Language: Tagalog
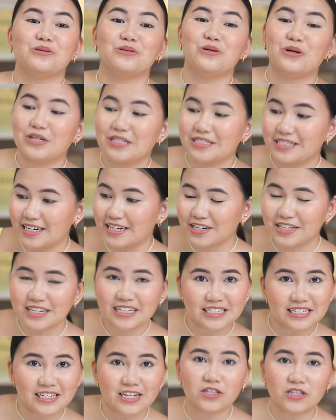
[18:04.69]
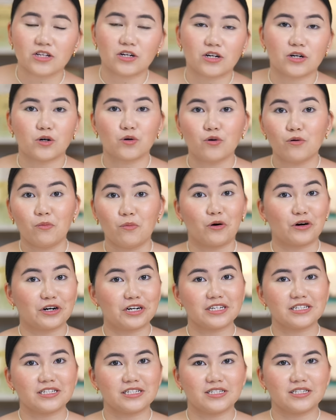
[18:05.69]
doon sa recent
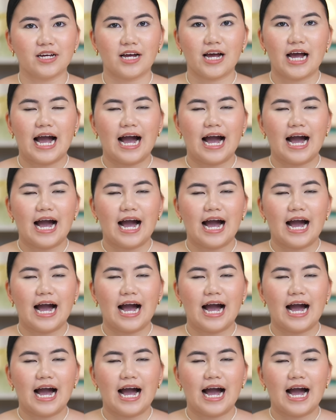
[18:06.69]
rumors.